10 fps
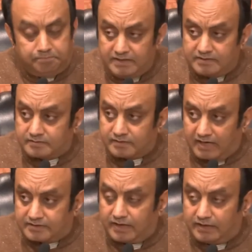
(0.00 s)
20
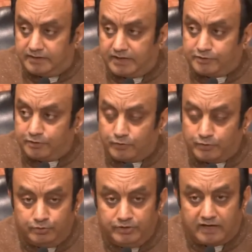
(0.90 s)
राष्ट्राध्यक्ष और वो
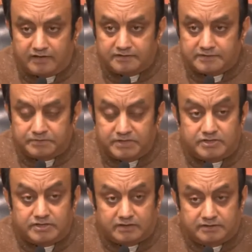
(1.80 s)
दुनिया के सबसे
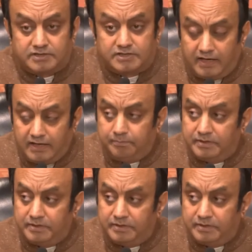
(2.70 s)
शक्तिशाली